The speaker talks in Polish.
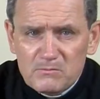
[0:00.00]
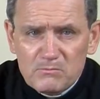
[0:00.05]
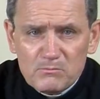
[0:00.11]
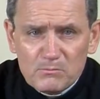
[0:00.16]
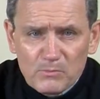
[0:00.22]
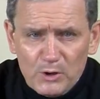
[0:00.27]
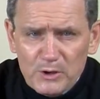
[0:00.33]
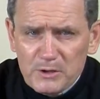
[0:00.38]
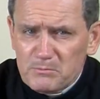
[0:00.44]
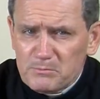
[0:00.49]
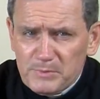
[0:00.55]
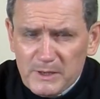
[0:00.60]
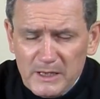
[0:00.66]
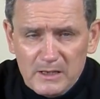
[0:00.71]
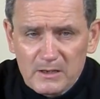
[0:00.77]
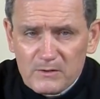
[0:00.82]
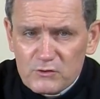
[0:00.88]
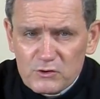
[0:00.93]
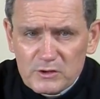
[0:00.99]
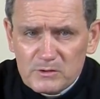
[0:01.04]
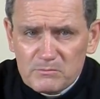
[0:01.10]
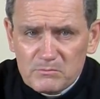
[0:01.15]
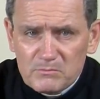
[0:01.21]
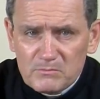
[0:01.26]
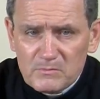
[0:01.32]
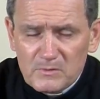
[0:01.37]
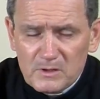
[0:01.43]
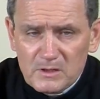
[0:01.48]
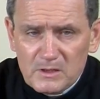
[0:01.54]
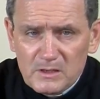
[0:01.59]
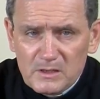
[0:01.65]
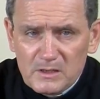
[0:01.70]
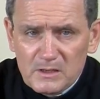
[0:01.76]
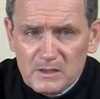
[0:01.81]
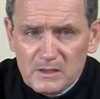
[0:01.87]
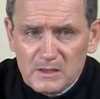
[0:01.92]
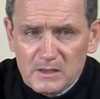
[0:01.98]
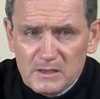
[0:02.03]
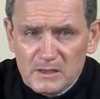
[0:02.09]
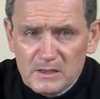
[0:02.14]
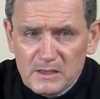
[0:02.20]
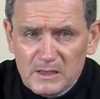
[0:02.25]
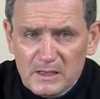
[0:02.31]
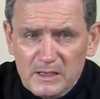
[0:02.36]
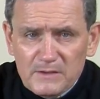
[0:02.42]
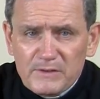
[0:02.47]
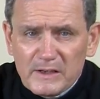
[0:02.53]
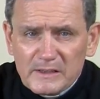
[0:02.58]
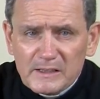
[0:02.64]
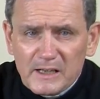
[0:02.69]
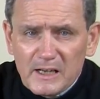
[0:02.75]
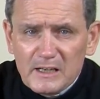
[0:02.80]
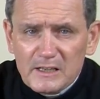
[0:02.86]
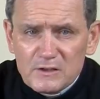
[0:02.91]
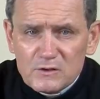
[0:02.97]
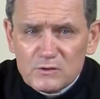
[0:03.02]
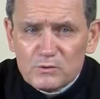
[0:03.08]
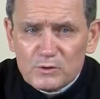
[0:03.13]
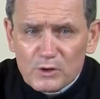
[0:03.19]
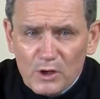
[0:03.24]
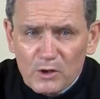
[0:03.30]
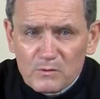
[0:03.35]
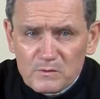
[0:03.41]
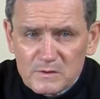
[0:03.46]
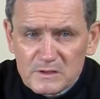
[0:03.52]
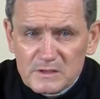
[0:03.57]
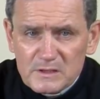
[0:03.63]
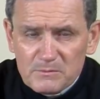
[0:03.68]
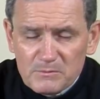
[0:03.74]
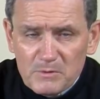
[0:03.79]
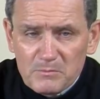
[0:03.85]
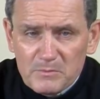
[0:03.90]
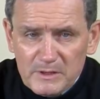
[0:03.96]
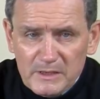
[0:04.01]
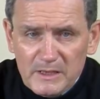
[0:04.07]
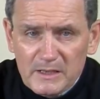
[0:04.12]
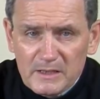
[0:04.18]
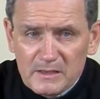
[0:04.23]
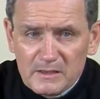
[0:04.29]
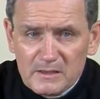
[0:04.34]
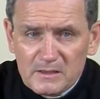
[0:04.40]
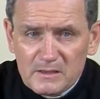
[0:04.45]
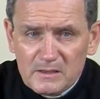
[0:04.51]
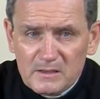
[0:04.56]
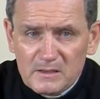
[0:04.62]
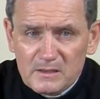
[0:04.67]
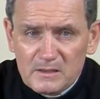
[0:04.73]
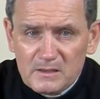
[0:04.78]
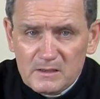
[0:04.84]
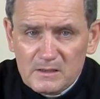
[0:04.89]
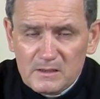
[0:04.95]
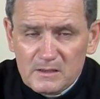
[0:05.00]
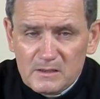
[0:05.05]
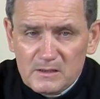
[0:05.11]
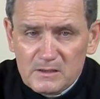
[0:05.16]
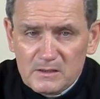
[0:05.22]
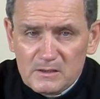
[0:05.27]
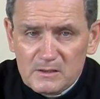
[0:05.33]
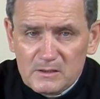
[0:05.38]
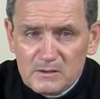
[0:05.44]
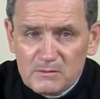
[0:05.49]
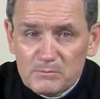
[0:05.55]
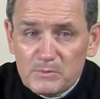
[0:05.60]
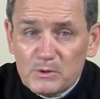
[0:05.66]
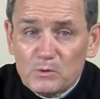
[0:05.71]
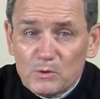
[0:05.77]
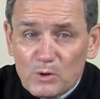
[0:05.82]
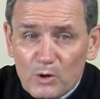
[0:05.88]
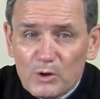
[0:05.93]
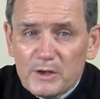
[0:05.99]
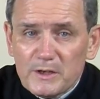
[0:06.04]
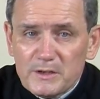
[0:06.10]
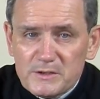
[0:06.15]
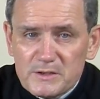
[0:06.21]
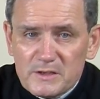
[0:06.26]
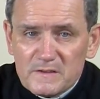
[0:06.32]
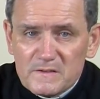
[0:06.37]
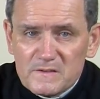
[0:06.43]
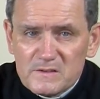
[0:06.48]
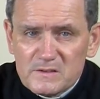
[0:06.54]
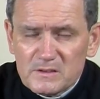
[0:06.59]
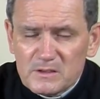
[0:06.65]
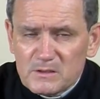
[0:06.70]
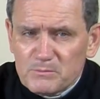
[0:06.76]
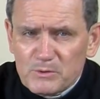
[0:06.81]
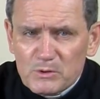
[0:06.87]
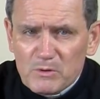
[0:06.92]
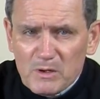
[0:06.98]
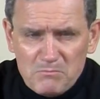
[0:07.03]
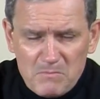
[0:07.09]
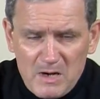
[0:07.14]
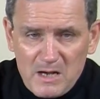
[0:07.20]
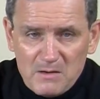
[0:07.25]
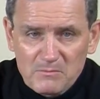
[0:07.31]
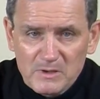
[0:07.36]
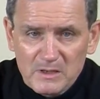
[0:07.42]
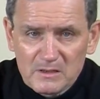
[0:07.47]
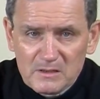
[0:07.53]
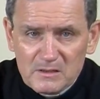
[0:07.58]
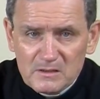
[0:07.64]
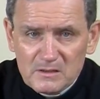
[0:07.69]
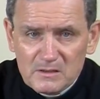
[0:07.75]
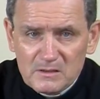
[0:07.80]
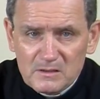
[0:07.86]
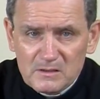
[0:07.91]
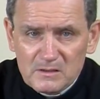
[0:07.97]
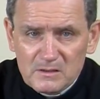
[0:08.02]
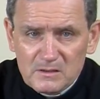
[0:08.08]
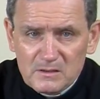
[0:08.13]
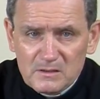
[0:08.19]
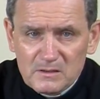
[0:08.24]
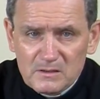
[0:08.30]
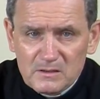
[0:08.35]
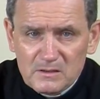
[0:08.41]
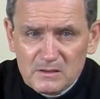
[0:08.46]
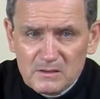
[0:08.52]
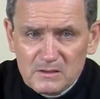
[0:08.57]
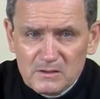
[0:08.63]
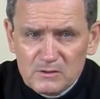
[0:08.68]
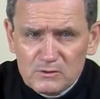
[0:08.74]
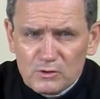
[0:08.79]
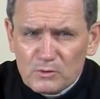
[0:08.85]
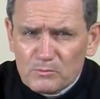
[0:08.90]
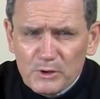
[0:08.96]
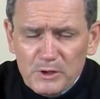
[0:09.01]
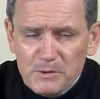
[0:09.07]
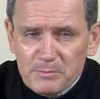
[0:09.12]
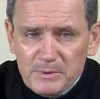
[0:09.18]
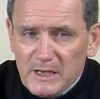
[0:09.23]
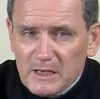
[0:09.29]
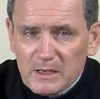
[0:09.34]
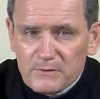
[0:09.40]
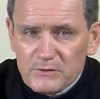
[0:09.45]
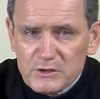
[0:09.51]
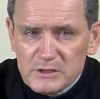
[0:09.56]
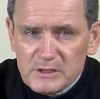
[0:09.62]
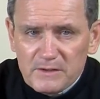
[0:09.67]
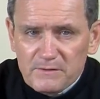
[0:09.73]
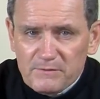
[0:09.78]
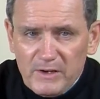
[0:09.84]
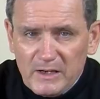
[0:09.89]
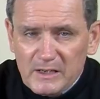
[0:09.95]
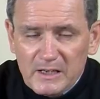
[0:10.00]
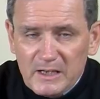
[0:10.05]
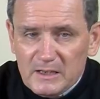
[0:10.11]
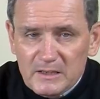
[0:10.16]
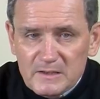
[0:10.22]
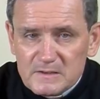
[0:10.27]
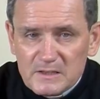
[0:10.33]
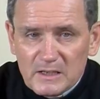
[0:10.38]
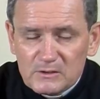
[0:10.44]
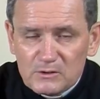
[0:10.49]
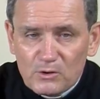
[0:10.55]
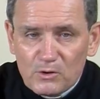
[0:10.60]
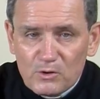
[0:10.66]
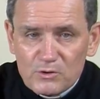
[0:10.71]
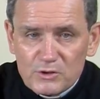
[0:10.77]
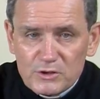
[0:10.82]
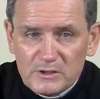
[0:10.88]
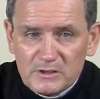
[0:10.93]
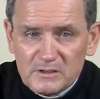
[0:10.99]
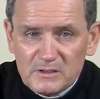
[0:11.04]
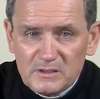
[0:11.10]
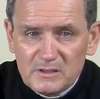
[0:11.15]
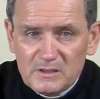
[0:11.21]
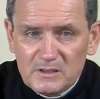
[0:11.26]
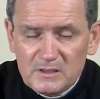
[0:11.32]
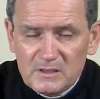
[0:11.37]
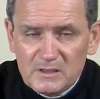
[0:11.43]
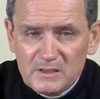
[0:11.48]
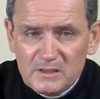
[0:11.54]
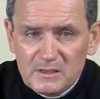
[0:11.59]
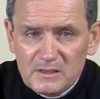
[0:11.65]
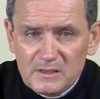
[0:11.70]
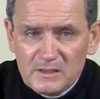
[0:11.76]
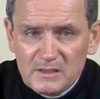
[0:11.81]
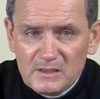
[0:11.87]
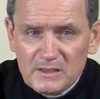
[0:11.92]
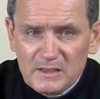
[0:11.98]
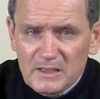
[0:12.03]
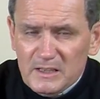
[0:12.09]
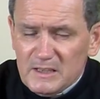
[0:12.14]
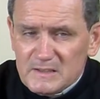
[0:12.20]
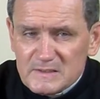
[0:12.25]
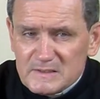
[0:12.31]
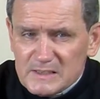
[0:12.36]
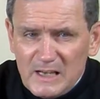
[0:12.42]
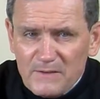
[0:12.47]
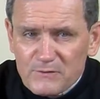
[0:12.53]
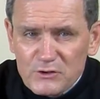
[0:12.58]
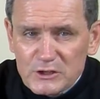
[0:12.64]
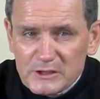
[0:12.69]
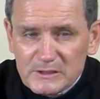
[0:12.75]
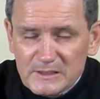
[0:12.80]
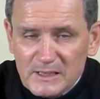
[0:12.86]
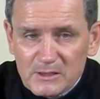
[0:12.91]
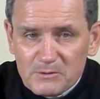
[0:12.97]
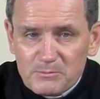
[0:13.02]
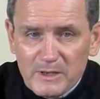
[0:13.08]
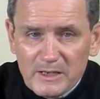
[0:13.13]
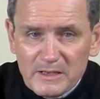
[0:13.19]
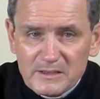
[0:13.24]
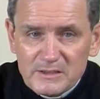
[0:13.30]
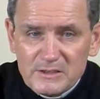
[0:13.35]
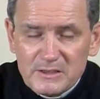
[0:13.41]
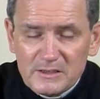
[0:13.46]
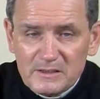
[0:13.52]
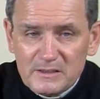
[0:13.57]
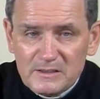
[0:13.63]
Moim pierwszym ewangelizującym mnie był ojciec i była mama. To moi pierwsi ewangelizatorzy i zawsze tak będzie.